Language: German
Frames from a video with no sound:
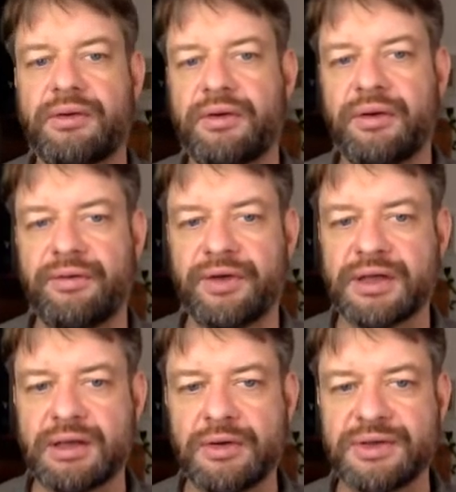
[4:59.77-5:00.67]
äh, wird
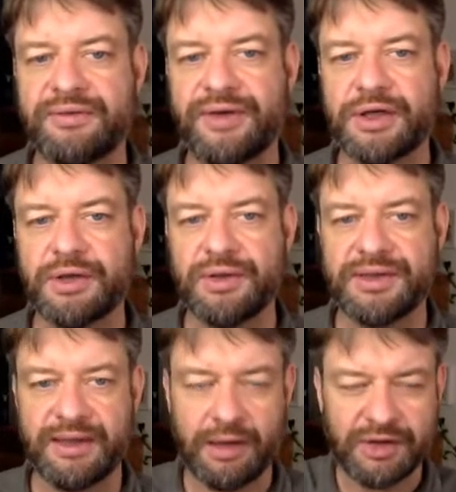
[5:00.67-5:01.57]
das ausgewaschen und
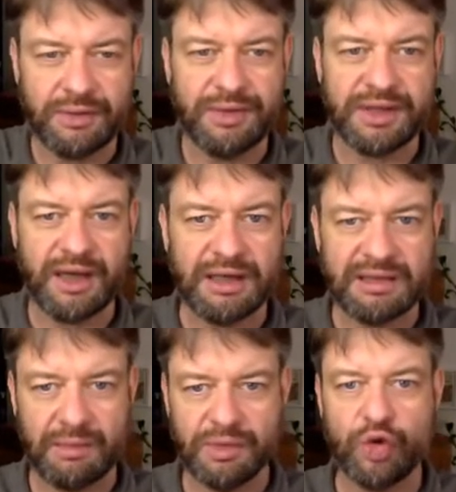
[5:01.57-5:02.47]
sinkt auch so ein bisschen an.
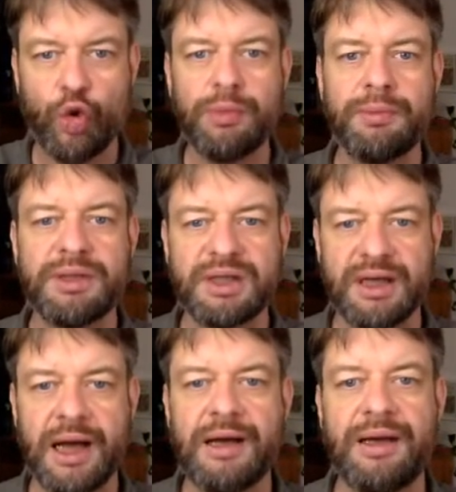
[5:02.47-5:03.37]
Also man muss oben ein bisschen
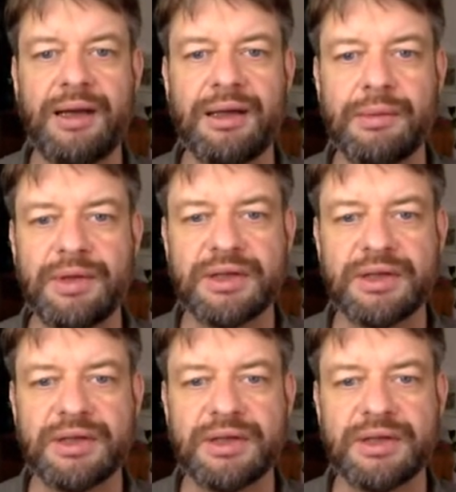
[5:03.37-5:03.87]
nachlegen, damit es